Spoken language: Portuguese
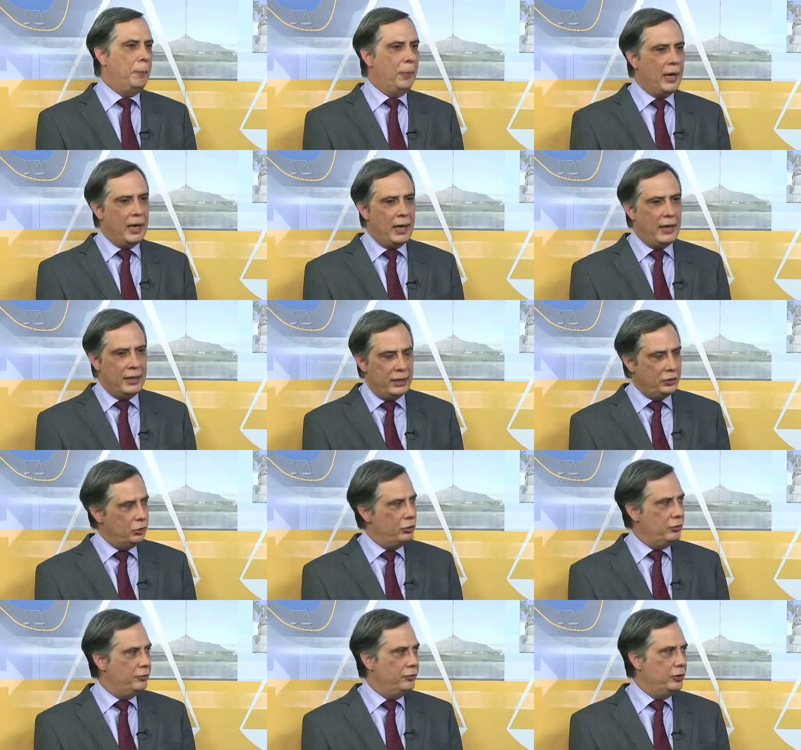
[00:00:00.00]
para
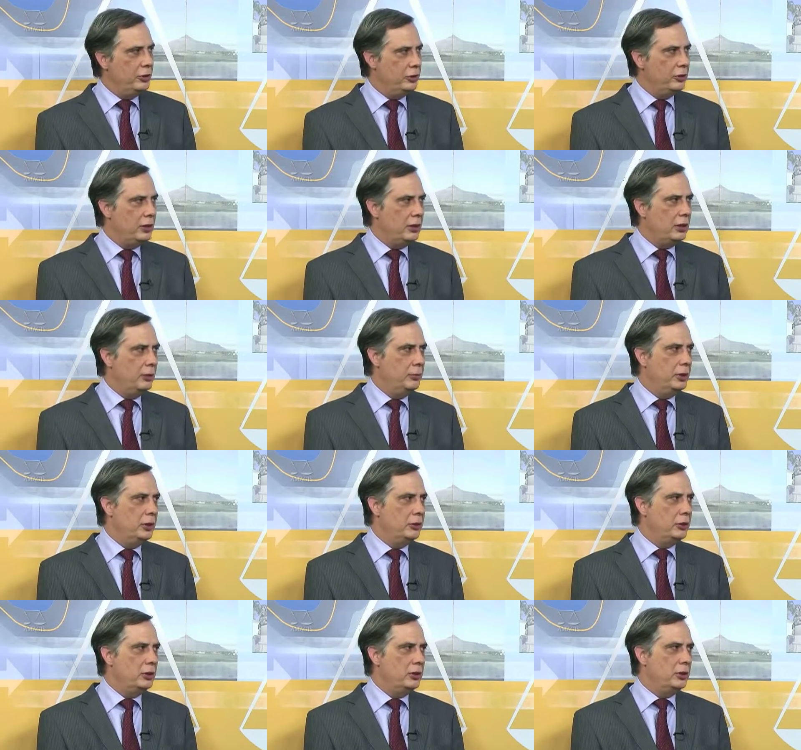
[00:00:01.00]
este fim,
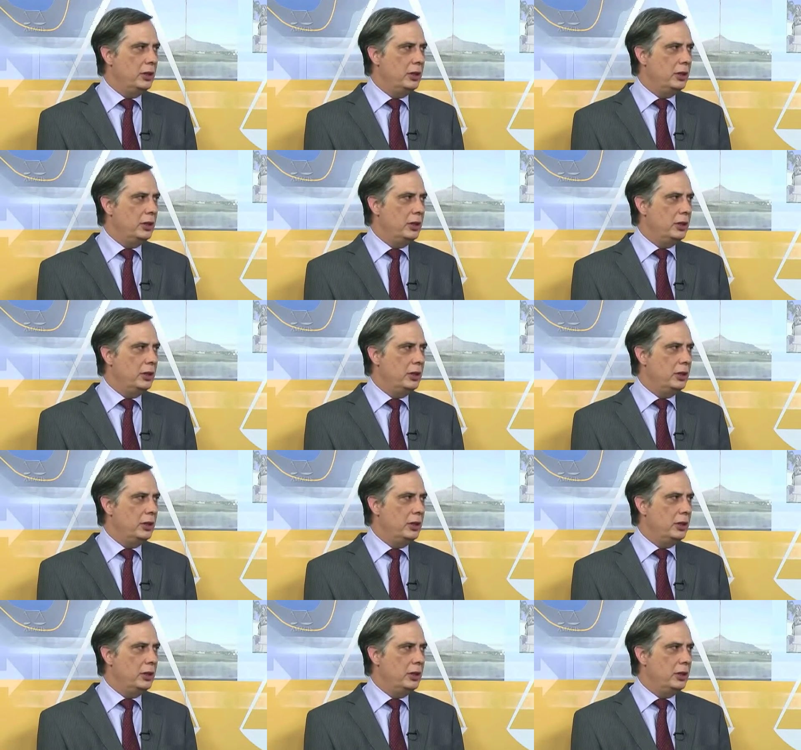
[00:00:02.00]
exatamente, que,